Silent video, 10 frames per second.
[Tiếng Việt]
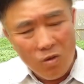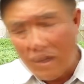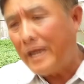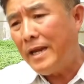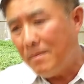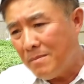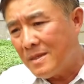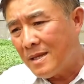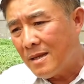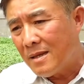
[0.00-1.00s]
tốn kém,
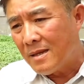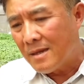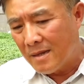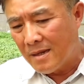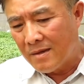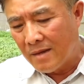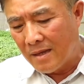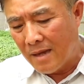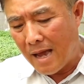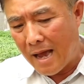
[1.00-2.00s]
rồi
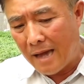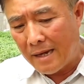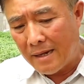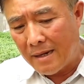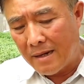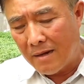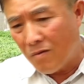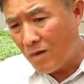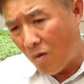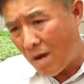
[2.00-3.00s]
thứ hai là nó
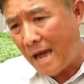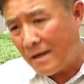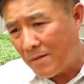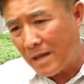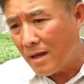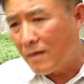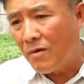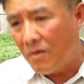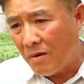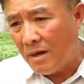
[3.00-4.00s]
cũng độc hại cho bản thân
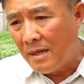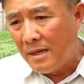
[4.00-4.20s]
của họ.